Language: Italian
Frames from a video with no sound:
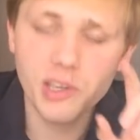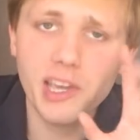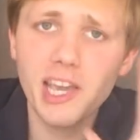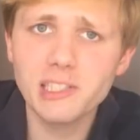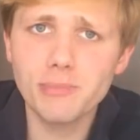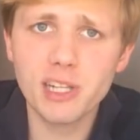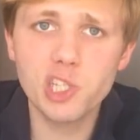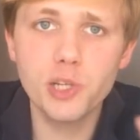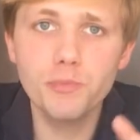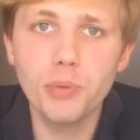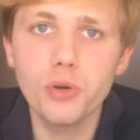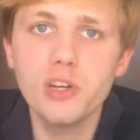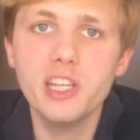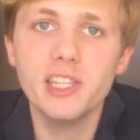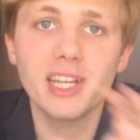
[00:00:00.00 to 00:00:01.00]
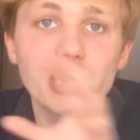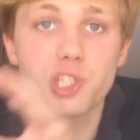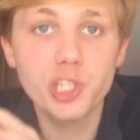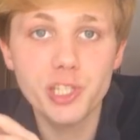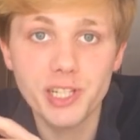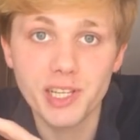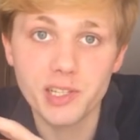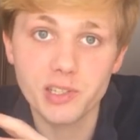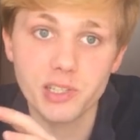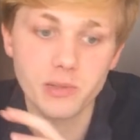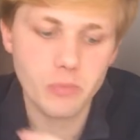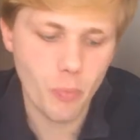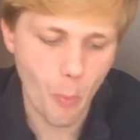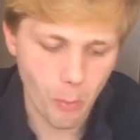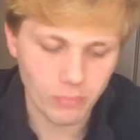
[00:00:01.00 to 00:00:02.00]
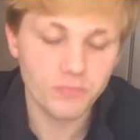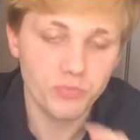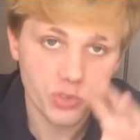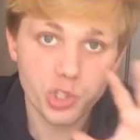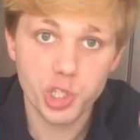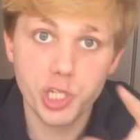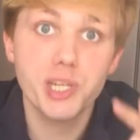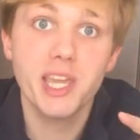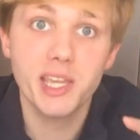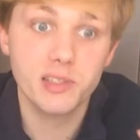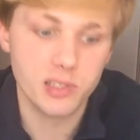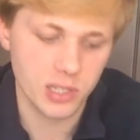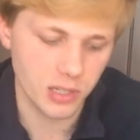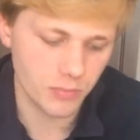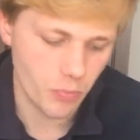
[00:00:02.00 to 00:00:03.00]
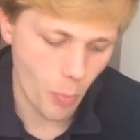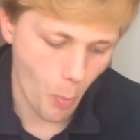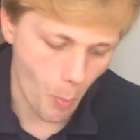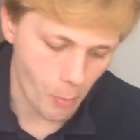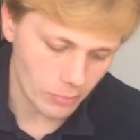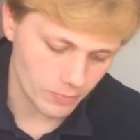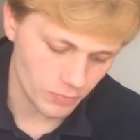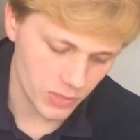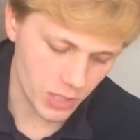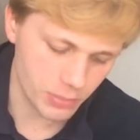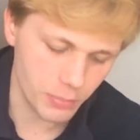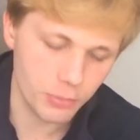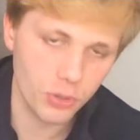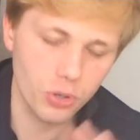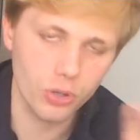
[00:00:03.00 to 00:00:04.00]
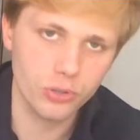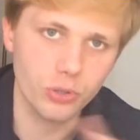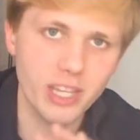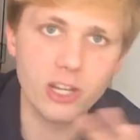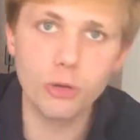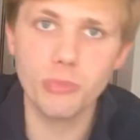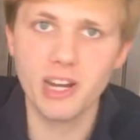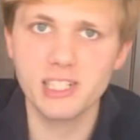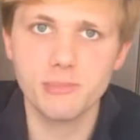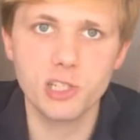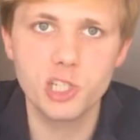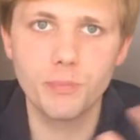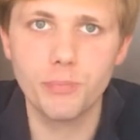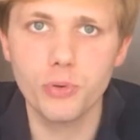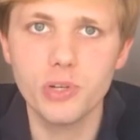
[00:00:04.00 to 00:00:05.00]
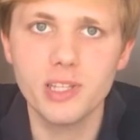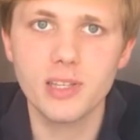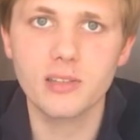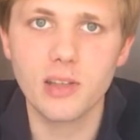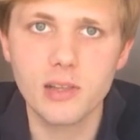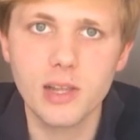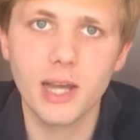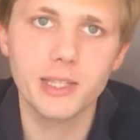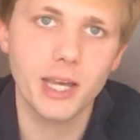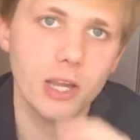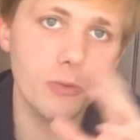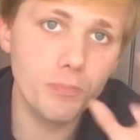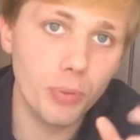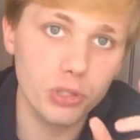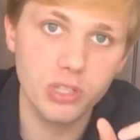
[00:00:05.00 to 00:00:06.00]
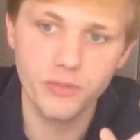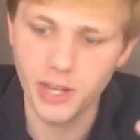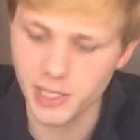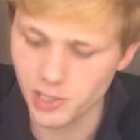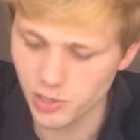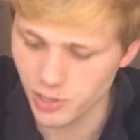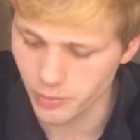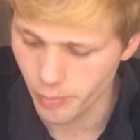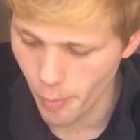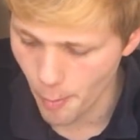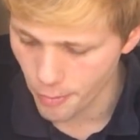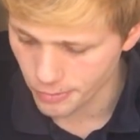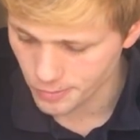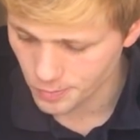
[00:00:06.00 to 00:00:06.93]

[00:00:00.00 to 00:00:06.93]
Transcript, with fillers: erba cipollina cinese cinese, è proprio, non è come l'erba cipollina italiana, è un po' diversa.